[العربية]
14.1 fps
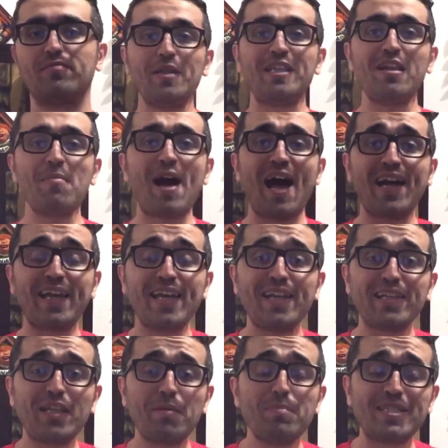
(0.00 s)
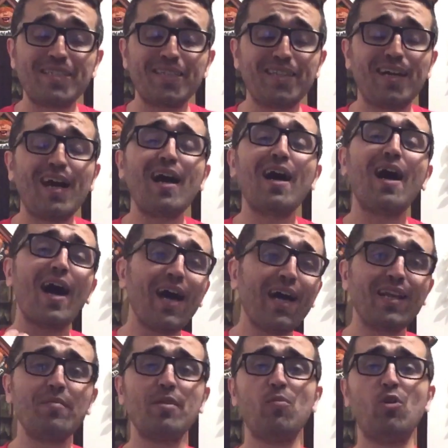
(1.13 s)
مثل ما حكينا تم استدعاء
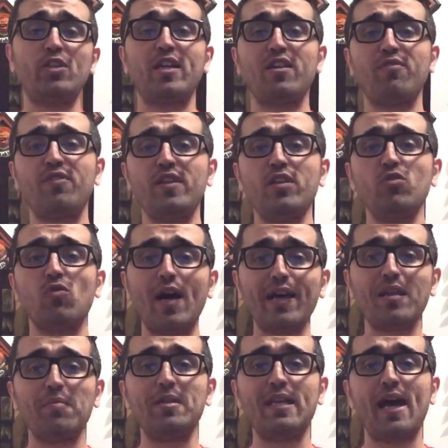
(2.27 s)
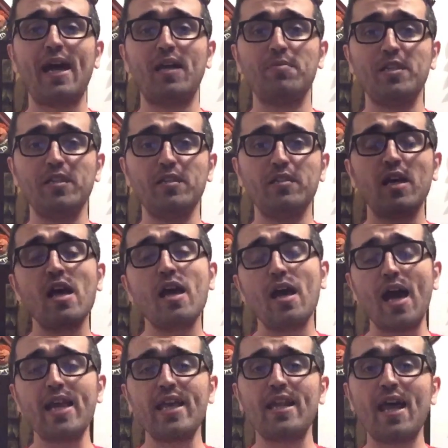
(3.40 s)
اغلب المحترفين واغلب اللاعبين
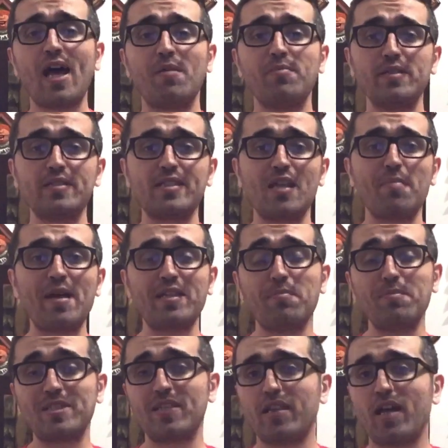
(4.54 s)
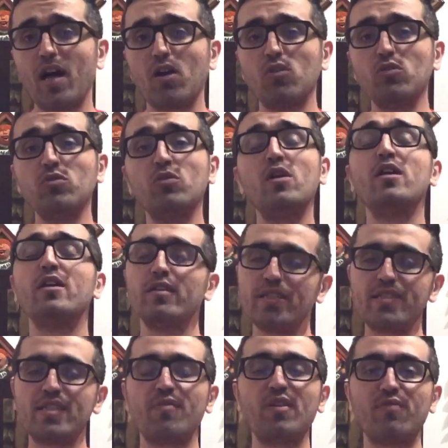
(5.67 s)
اي لاعب اسا ما تم استدعائه
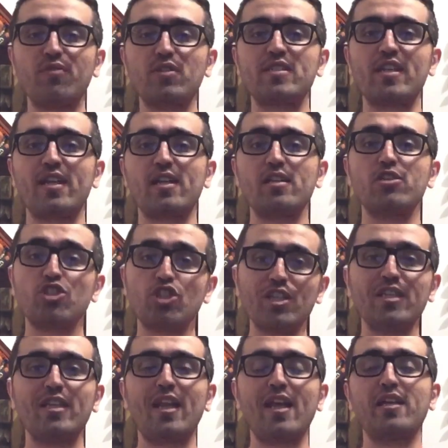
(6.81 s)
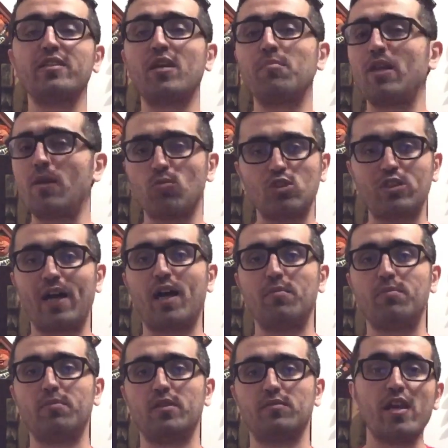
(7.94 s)
لسه في فرصه جديده لينضم للمنتخب
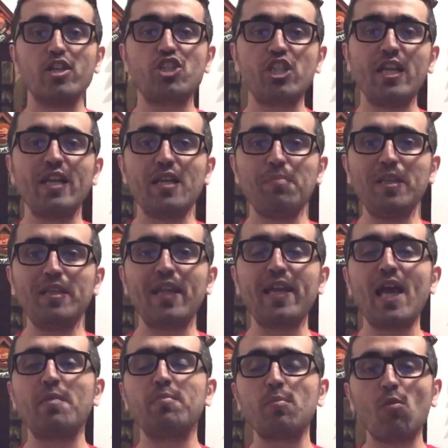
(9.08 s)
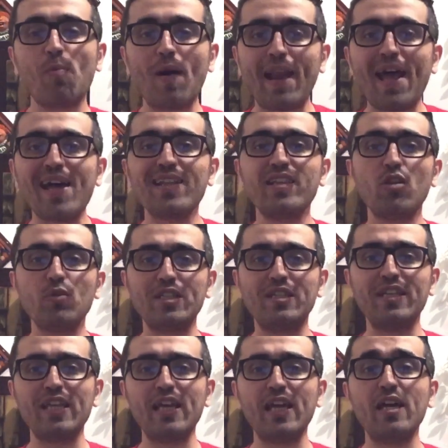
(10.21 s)
الشيء اللي بدنا اياه بمبارياتنا
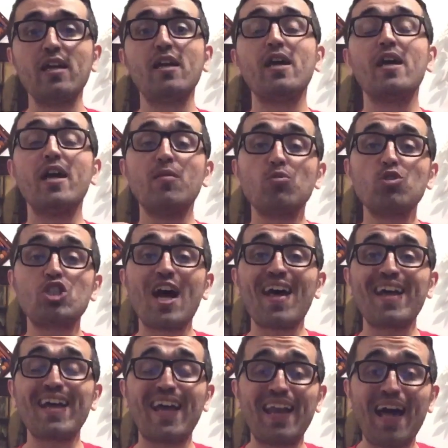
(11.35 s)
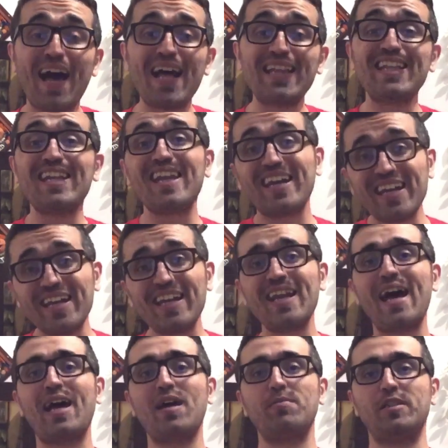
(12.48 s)
الوديه المشاركه العادله لكل
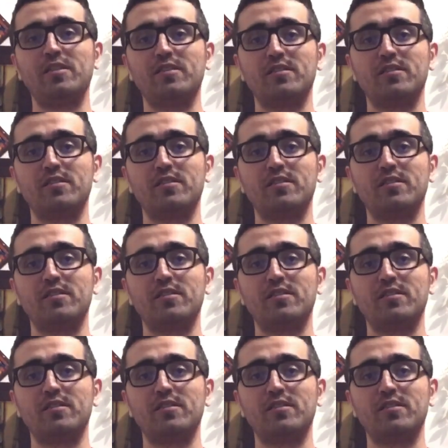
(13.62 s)
اللاعبين